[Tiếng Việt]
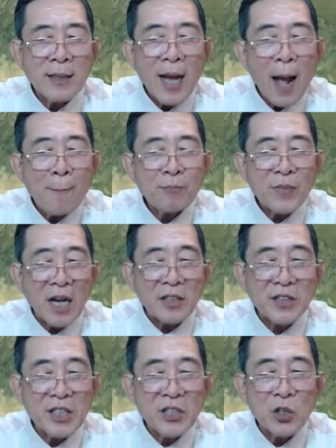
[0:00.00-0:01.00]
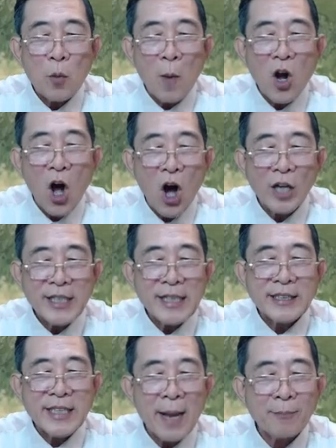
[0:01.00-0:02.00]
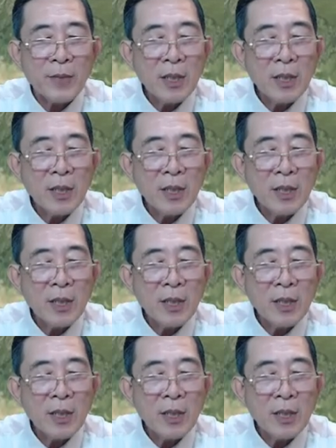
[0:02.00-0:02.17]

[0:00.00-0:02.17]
âm thần tinh của bọn họ nhìn xem.